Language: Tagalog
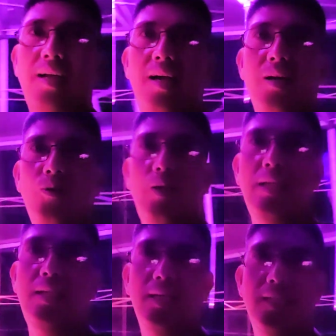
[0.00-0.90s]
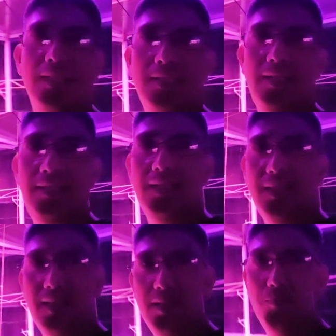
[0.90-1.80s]
talaga ang kulay niyan. Kasi
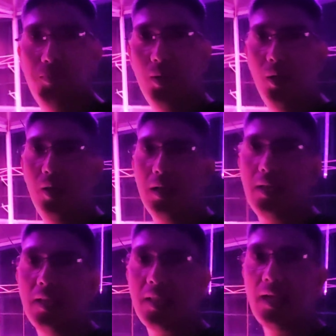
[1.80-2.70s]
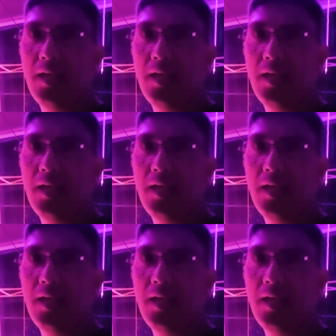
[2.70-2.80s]
yan ang, yan